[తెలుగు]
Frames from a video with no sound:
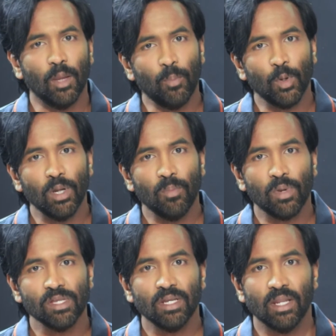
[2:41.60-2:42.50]
ఇప్పుడున్న
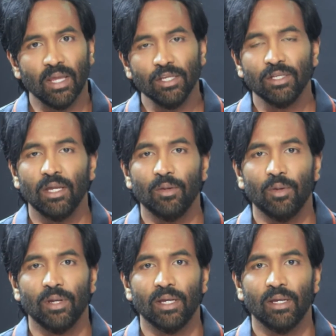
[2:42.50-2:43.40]
ప్రెసిడెంట్ నరేష్ గారు
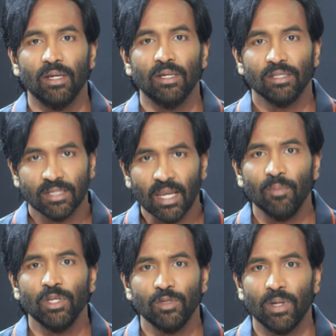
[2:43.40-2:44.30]
కూడా చాలా
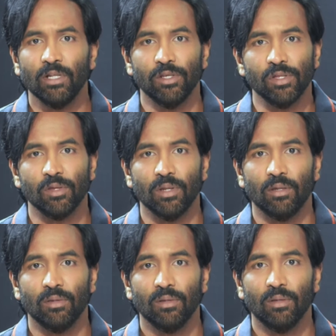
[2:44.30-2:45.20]
మంచి పనులు
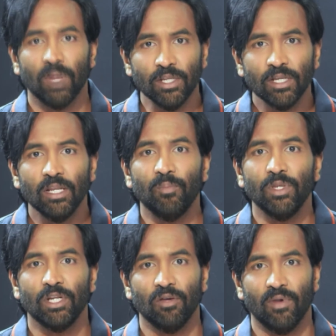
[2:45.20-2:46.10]
చేస్తున్నారు పెన్షన్లు
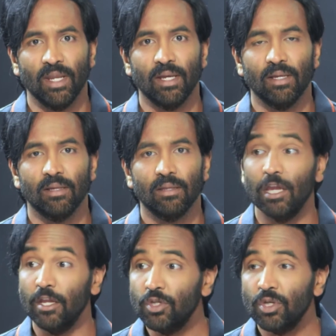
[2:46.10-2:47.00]
ఇప్పించడం అయినా
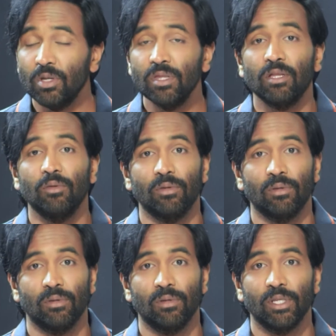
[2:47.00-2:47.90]
ఇన్సూరెన్స్లు
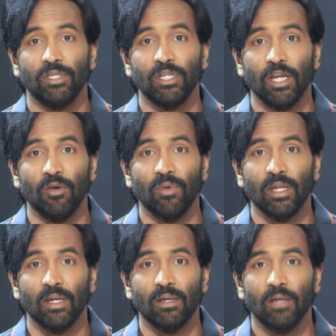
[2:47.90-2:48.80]
చేయడం
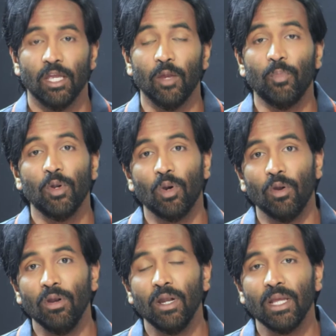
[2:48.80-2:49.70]
అయినా ఇప్పుడు
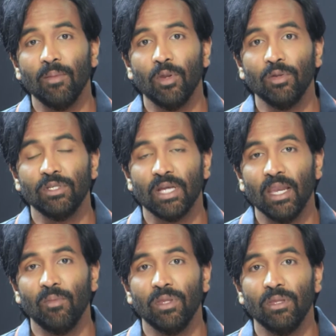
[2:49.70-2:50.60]
కరోనా టైంలో
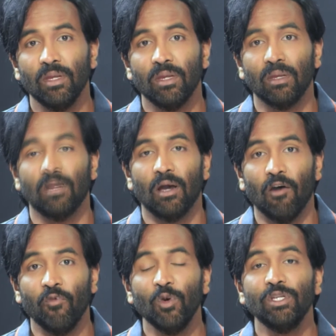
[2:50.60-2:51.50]
చాలామంది
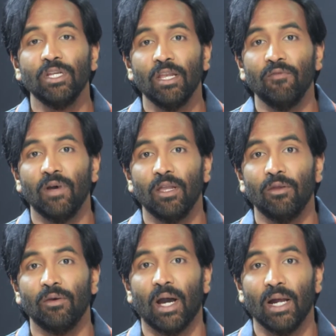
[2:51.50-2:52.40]
అఫోర్డ్ చేయని
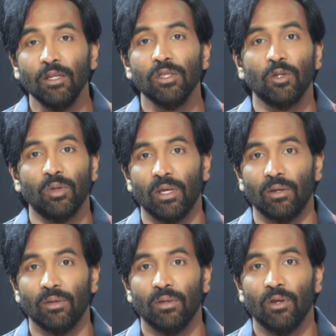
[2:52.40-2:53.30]
వాళ్ళు ఆర్టిస్టులు ఉన్నారు